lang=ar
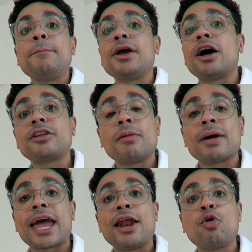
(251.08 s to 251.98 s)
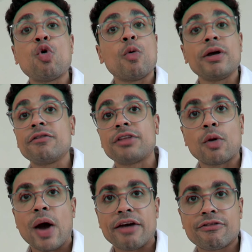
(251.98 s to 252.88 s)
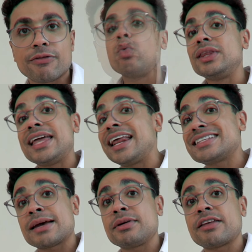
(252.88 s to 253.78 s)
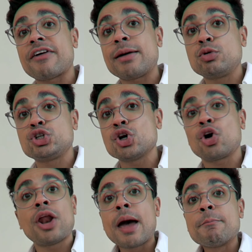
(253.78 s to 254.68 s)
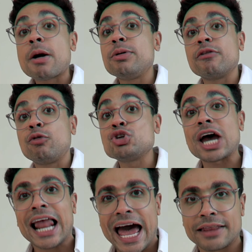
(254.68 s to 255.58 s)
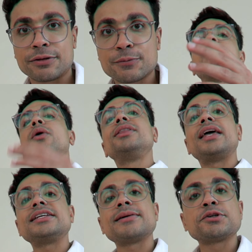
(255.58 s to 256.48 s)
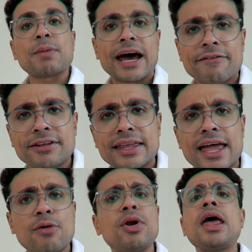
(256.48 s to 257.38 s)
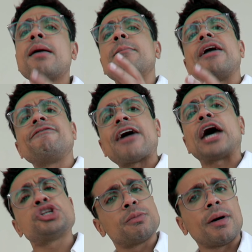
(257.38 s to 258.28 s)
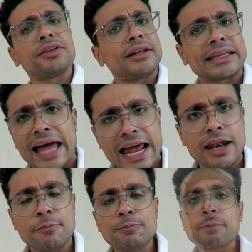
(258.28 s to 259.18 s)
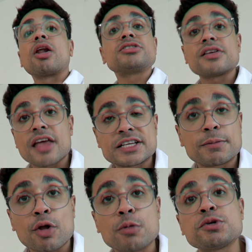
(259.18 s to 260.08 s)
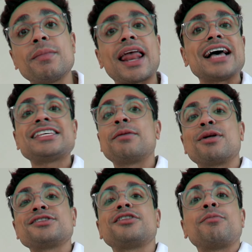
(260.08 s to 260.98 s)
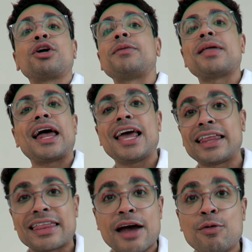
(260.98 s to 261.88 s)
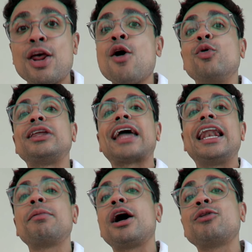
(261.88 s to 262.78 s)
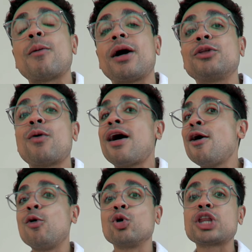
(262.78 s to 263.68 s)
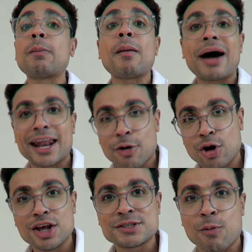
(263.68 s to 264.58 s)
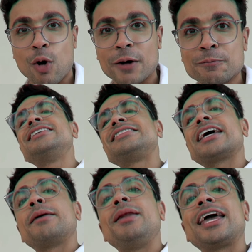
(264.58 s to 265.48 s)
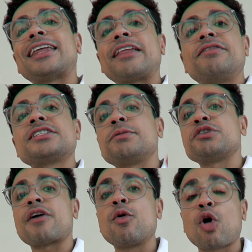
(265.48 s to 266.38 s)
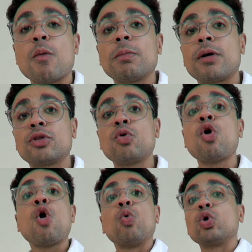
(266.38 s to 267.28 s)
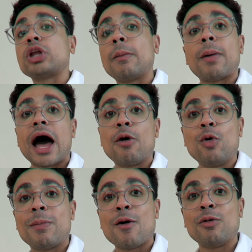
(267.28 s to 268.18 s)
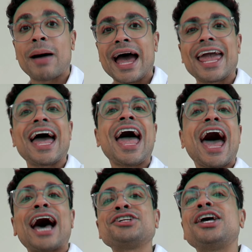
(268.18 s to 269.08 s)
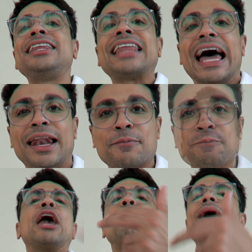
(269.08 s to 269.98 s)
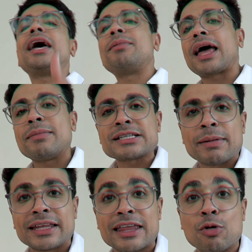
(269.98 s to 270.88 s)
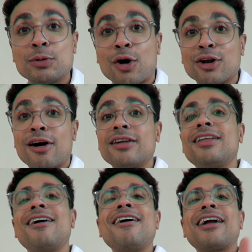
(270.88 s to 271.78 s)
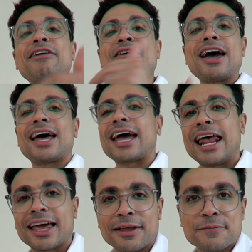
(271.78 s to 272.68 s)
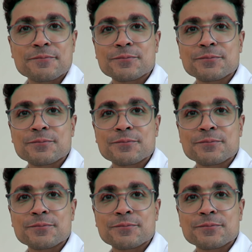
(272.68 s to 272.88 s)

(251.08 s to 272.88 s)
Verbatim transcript: بيعطل مكانه وبيفضل واقف والدنيا زي ما انت فاهم والشغل ما بيقفوش على حد ولو انت لسه مش معانا في التداول ما ينفعش تبطل تتعلم منصه اكسبت اوبشن من اسهل المنصات اللي ممكن تبتدي عليها تداول وتتعلم خطوه بخطوه وتطبق معانا كل اسبوع انزل سجل من اللينك تحت الديسكربشن في اول كومنت برده وطبق اول باول معايا عشان تتعلم تعالوا بقى نعمل خمس عمليات تداول بتوع النهارده كفايه رغي على كده